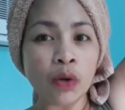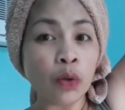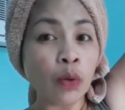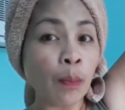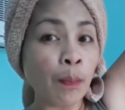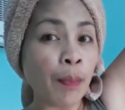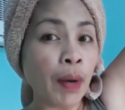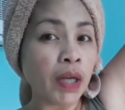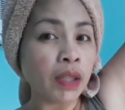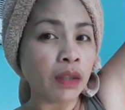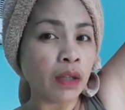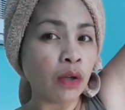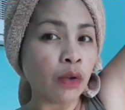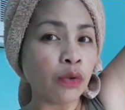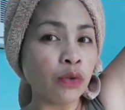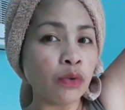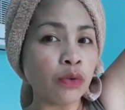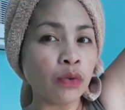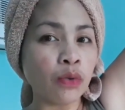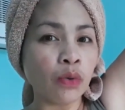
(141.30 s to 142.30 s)

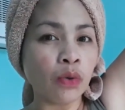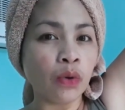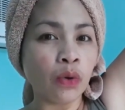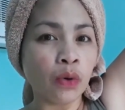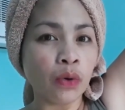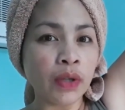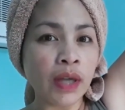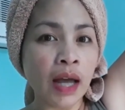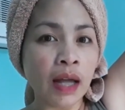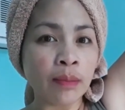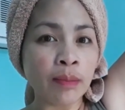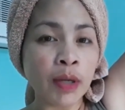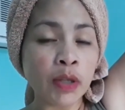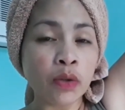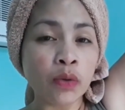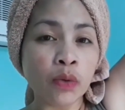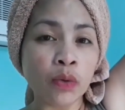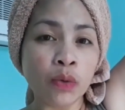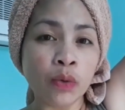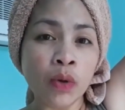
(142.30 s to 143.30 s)
Nakakatanggal to ng bad
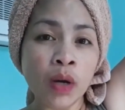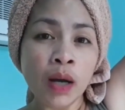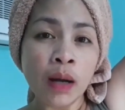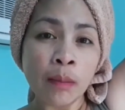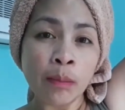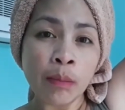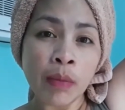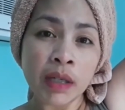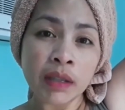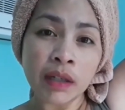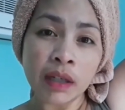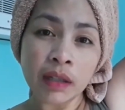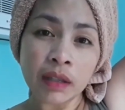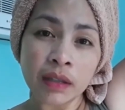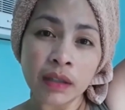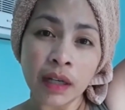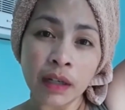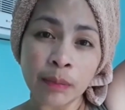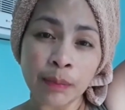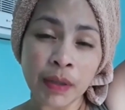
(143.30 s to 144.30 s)
odor sa
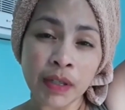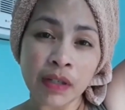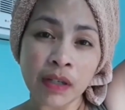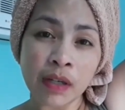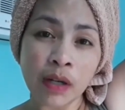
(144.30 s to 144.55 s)
ating